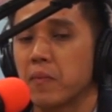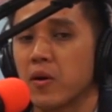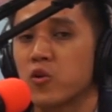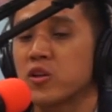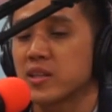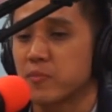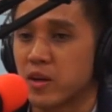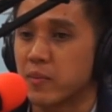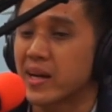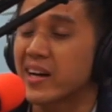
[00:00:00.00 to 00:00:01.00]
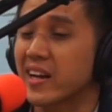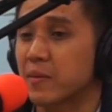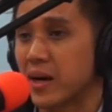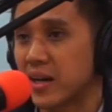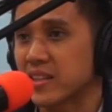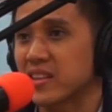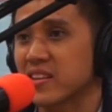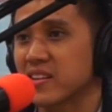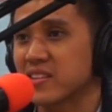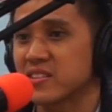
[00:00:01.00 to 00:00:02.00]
Loyalty program mereka keren banget. Hmm.